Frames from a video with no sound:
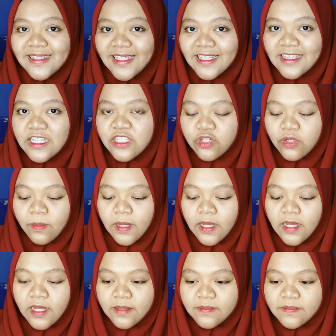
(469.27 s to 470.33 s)
kita
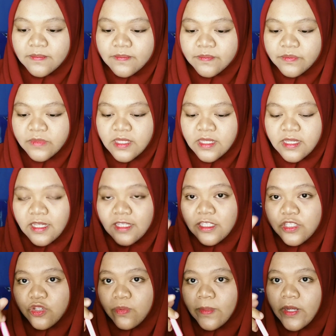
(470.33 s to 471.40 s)
coba
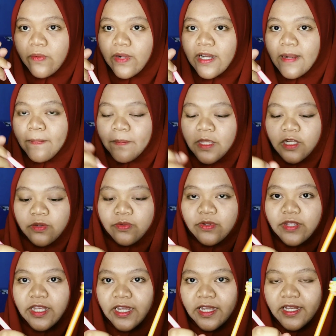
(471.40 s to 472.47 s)
kita coba yang warna pink
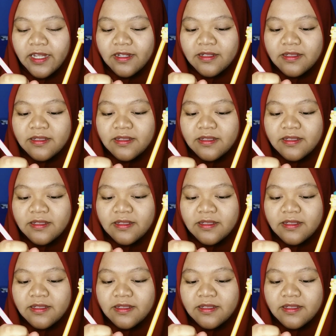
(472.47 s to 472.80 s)
dulu ya